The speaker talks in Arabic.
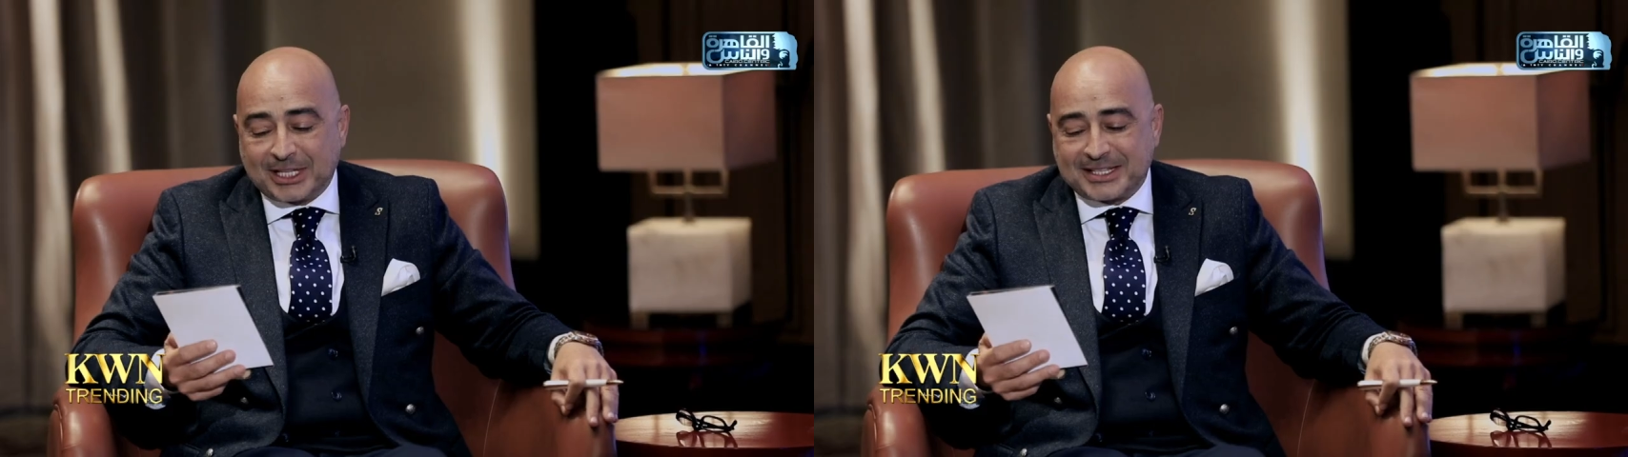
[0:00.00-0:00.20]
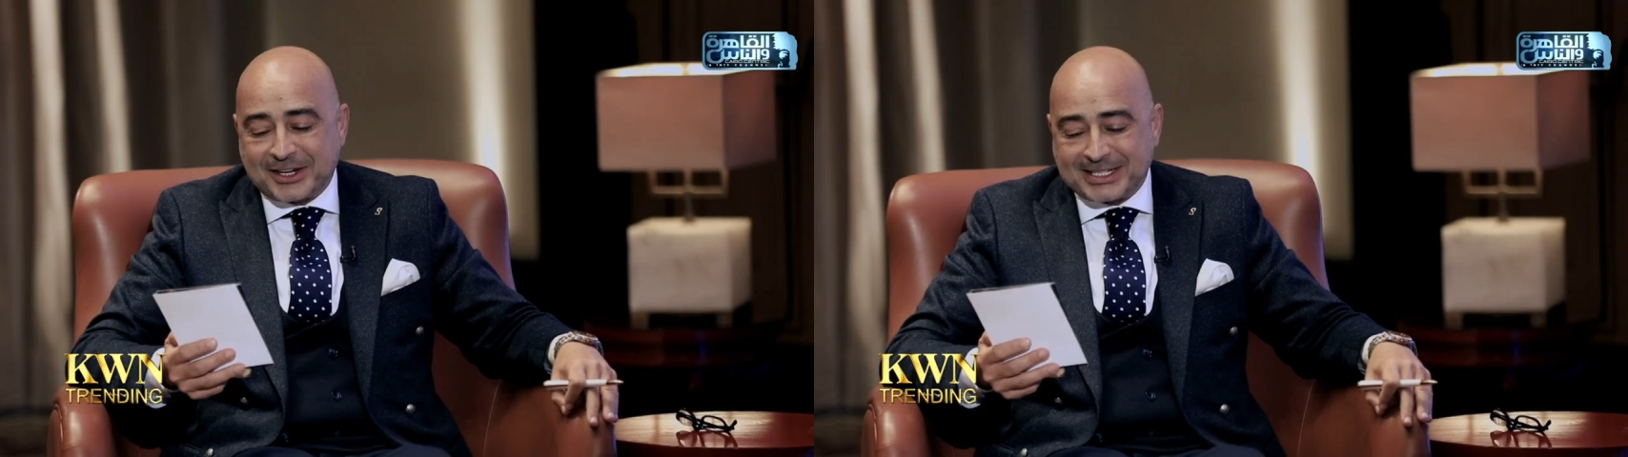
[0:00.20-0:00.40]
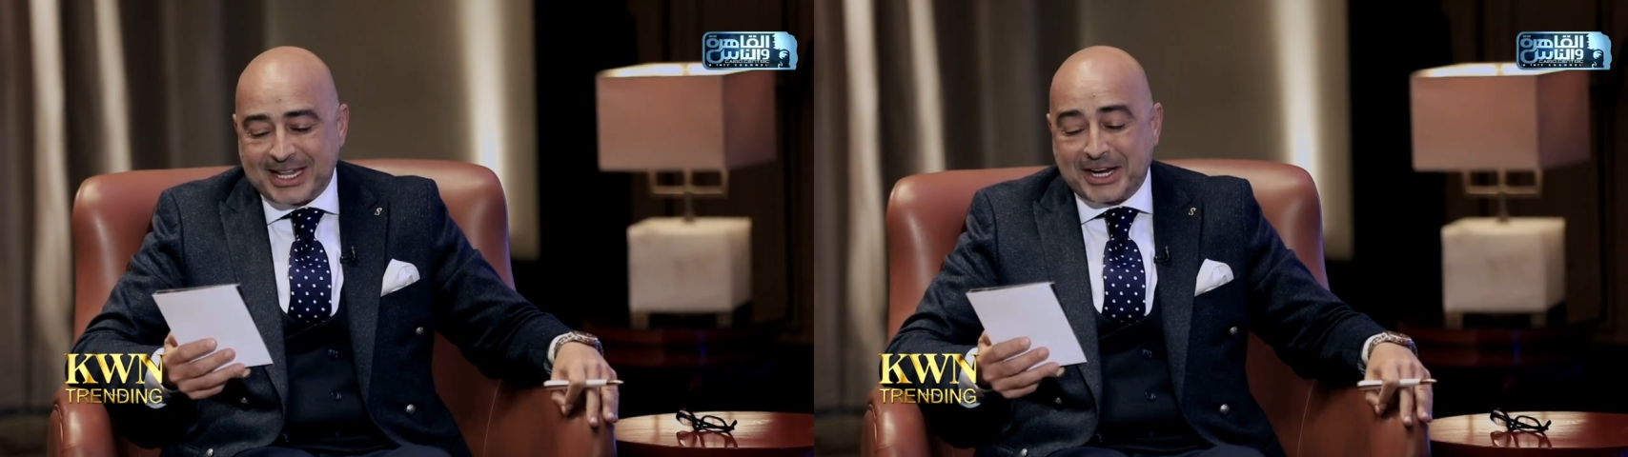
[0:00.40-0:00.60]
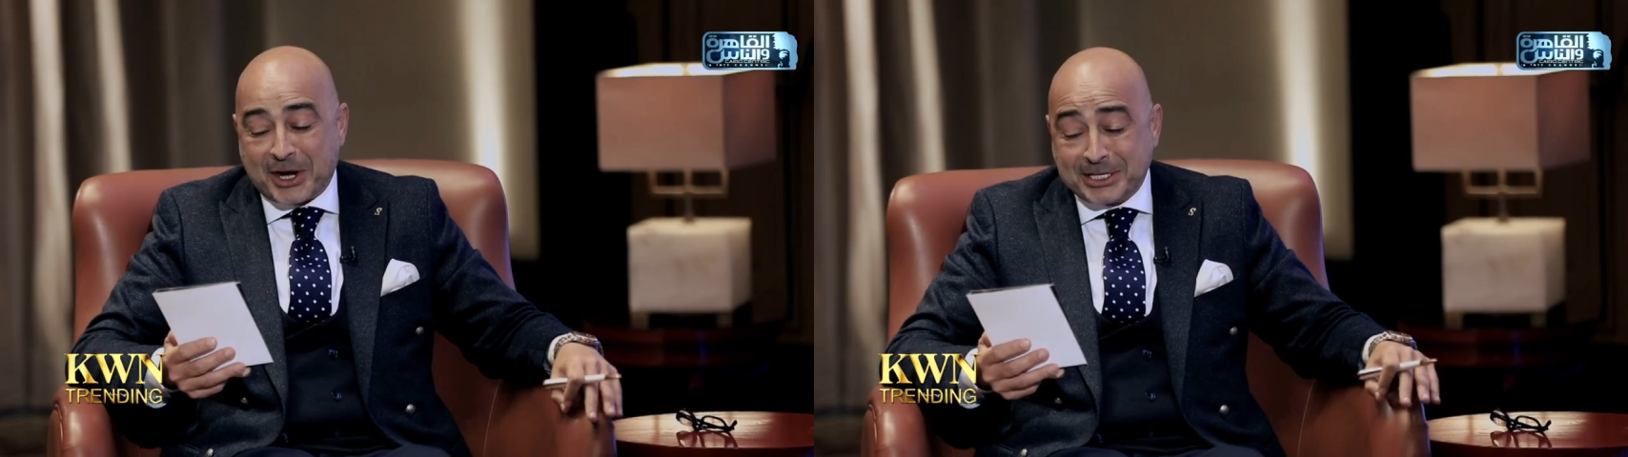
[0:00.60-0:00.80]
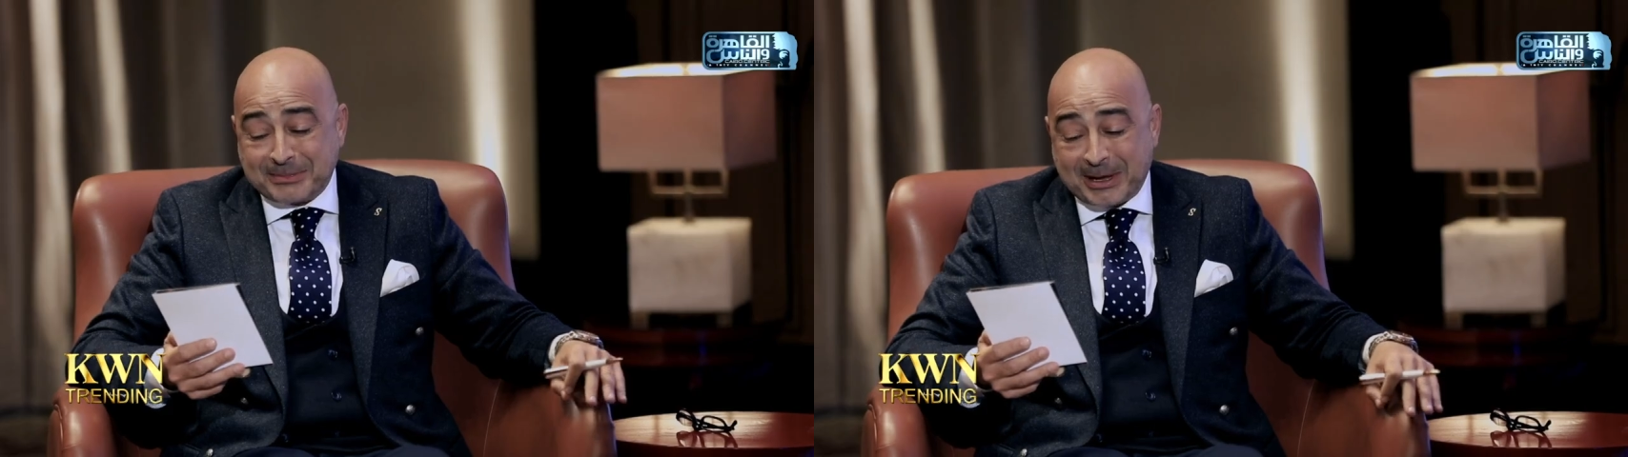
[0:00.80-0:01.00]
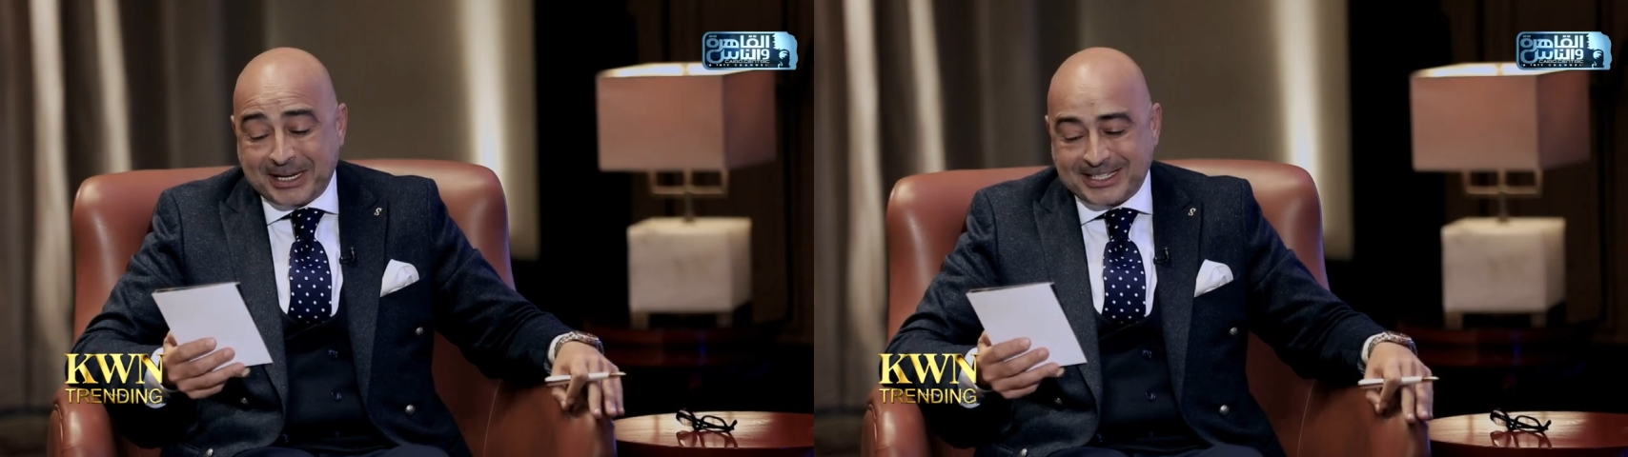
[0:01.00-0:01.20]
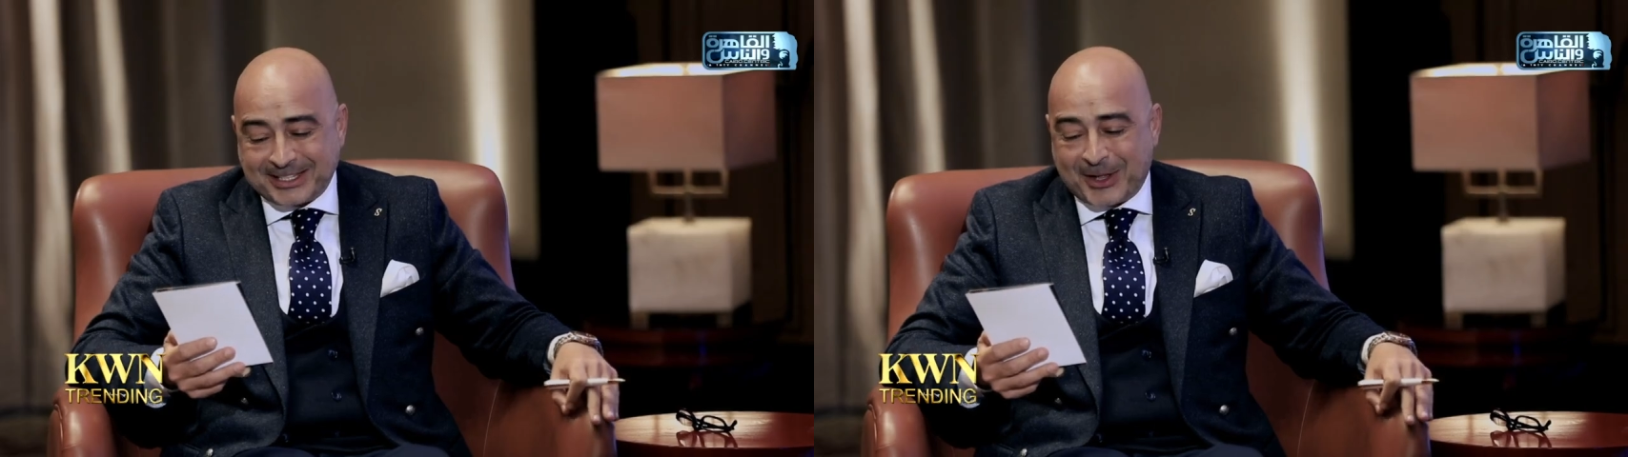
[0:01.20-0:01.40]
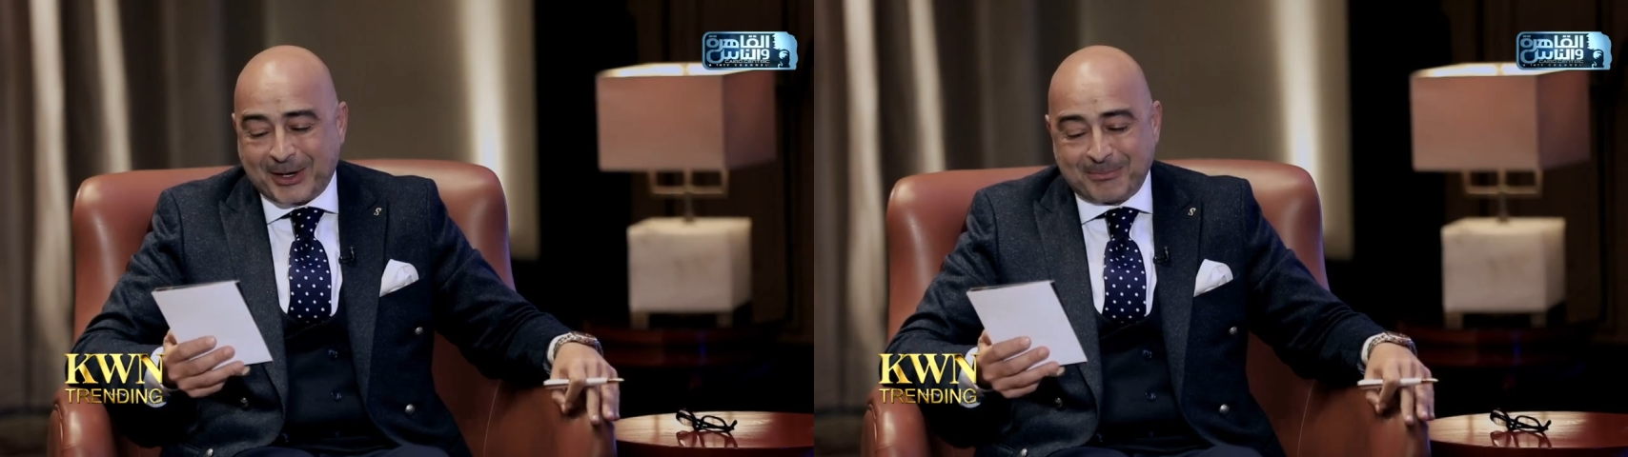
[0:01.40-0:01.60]
معتز رسلان رئيس
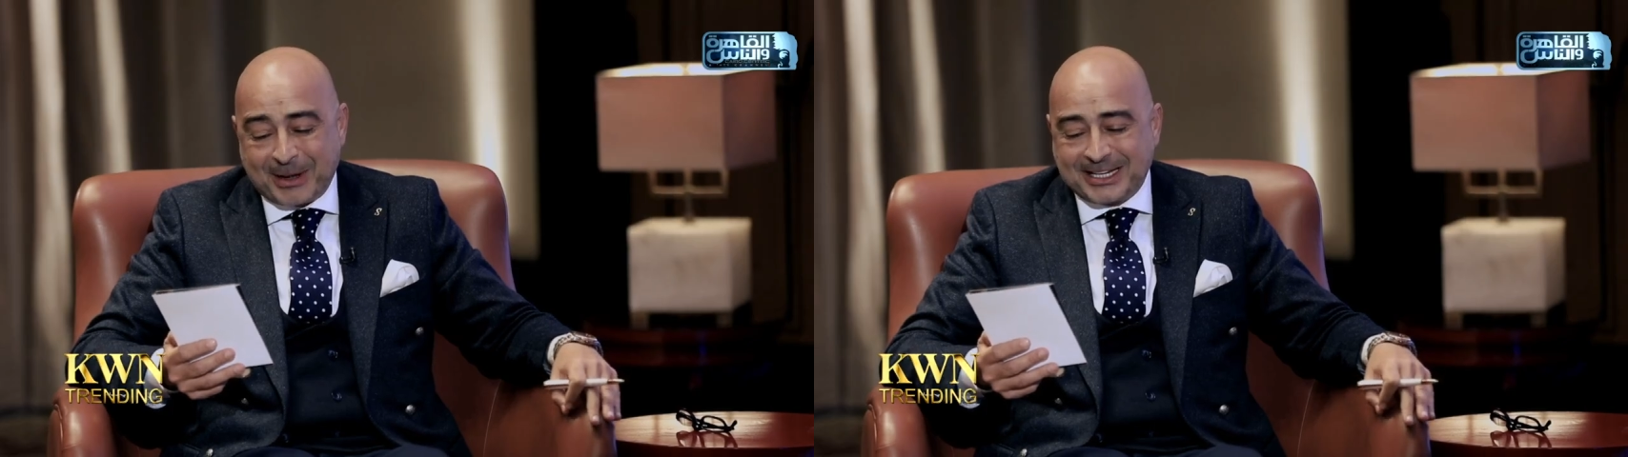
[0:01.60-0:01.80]
مجلس إدارة